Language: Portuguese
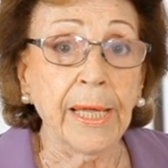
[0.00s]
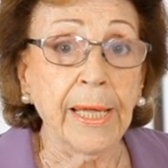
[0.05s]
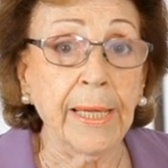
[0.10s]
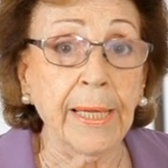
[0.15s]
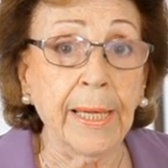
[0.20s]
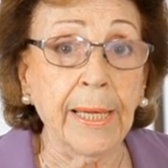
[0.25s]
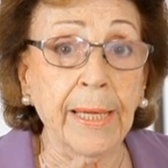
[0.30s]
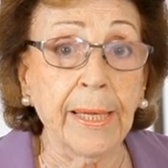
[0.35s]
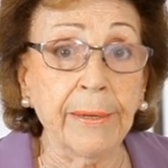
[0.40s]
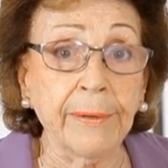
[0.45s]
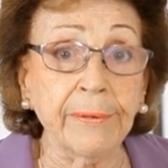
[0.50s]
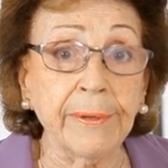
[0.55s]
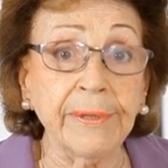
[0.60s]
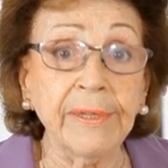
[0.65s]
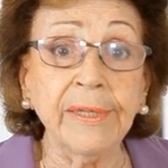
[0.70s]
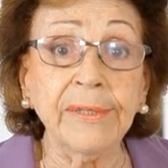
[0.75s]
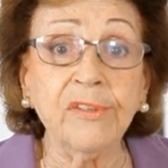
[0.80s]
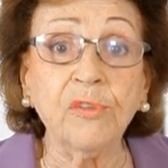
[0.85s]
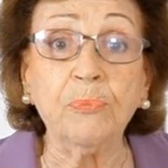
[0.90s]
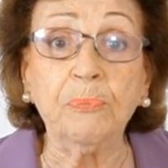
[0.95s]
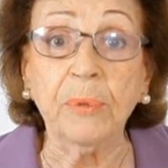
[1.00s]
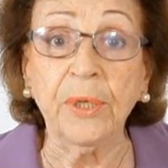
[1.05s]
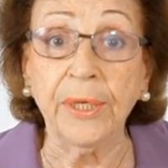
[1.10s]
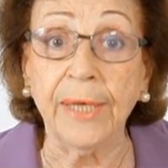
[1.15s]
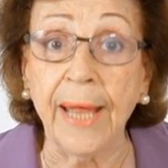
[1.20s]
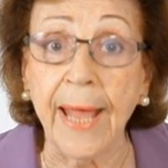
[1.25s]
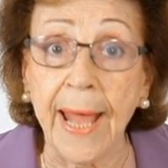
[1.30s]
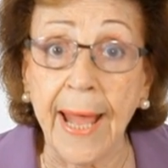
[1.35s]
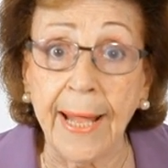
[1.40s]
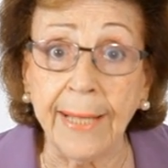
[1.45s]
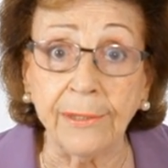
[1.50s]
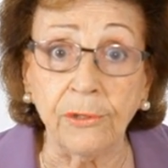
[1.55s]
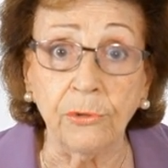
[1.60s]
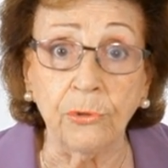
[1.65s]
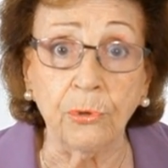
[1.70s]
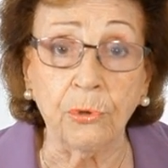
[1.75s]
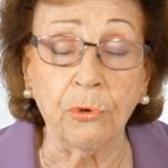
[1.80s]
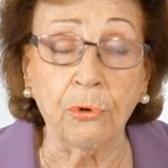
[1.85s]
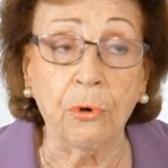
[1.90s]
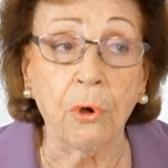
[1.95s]
é,
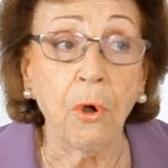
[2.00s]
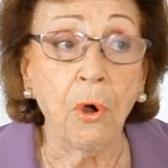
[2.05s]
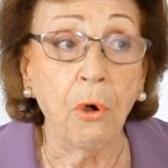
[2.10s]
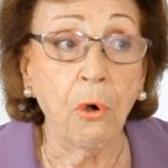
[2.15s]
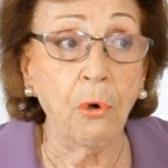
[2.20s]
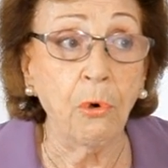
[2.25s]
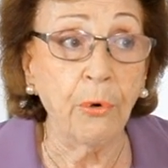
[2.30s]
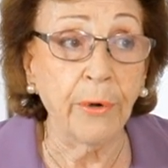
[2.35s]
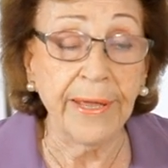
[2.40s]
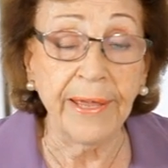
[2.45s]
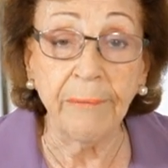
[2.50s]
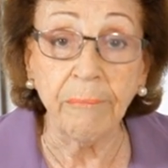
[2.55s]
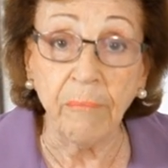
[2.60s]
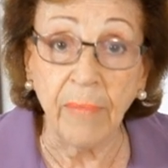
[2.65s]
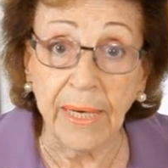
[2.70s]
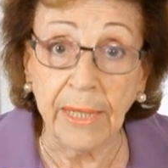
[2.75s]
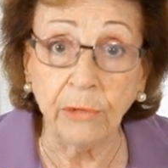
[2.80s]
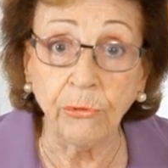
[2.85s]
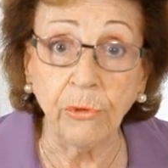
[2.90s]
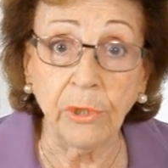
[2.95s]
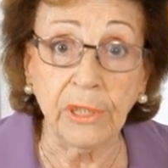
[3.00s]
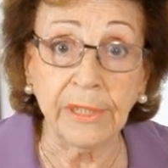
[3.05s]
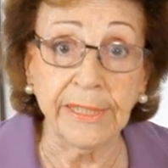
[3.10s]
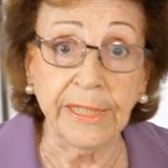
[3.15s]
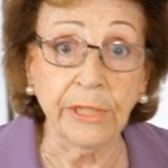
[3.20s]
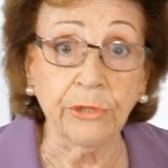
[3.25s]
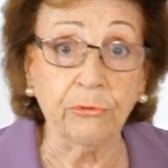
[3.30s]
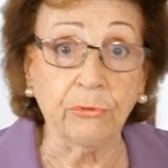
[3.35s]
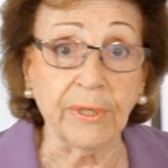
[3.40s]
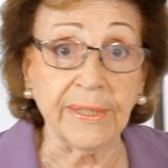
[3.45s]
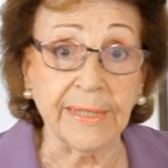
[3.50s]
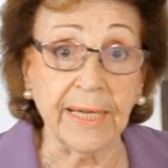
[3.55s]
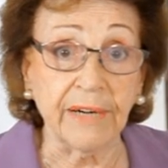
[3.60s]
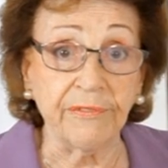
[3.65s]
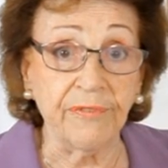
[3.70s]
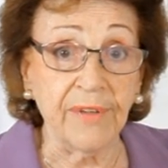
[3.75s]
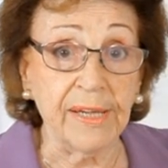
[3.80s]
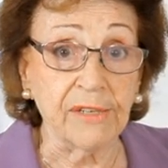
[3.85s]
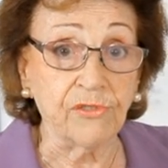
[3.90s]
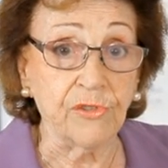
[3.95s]
inspirado, ou, ou Emmanuel dito
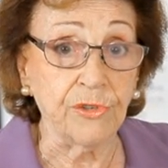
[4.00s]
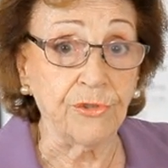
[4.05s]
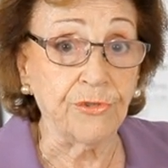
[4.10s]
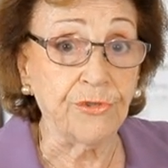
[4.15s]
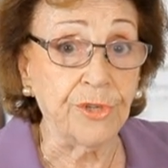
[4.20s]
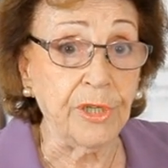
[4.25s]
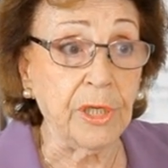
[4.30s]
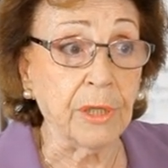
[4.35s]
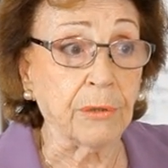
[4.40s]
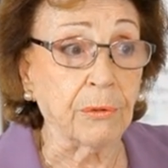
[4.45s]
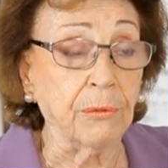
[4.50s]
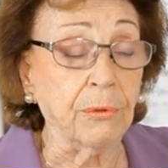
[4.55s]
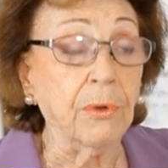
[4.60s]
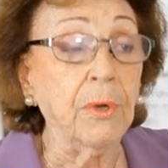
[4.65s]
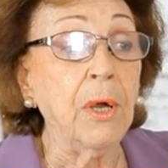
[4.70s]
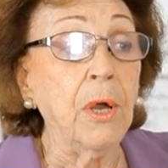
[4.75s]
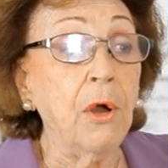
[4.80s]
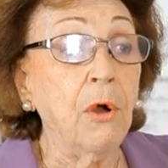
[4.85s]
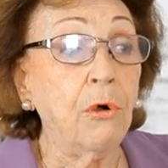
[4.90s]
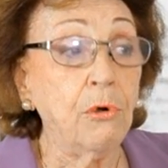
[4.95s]
através de Chico,